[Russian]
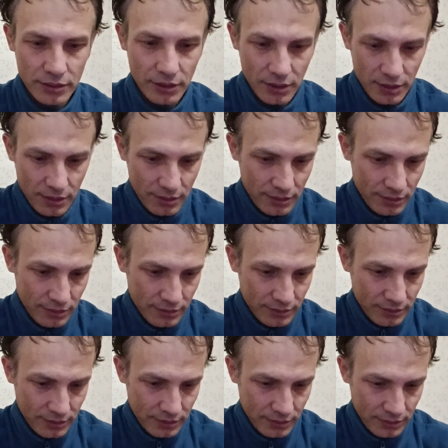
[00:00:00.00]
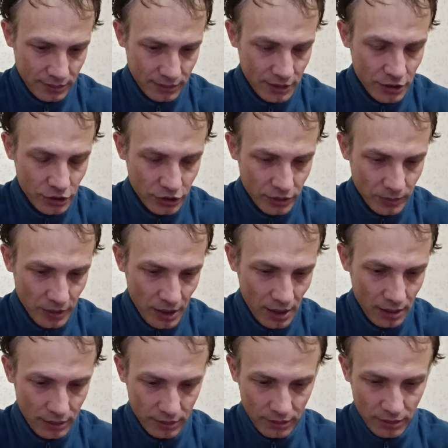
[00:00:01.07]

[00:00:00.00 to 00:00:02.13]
э, с Нижним, да,